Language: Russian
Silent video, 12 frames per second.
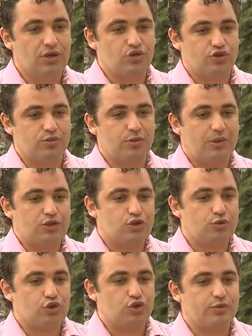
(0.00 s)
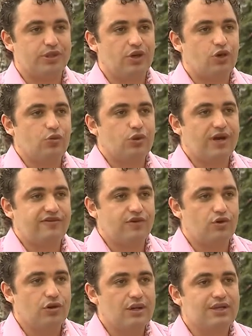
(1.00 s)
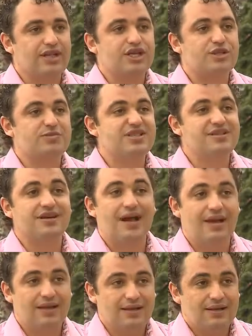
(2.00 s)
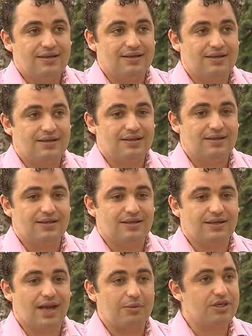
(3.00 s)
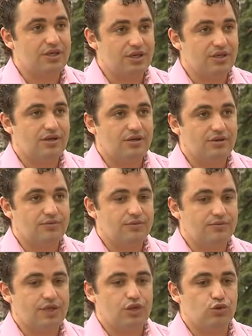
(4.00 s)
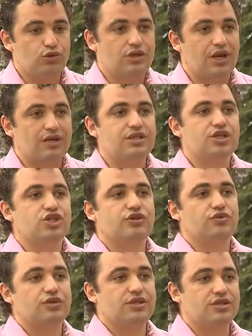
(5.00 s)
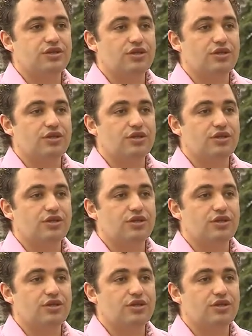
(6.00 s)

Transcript: То есть, по большому счету, по такому графику наши мастера э, как бы не идут, как нежели вот эти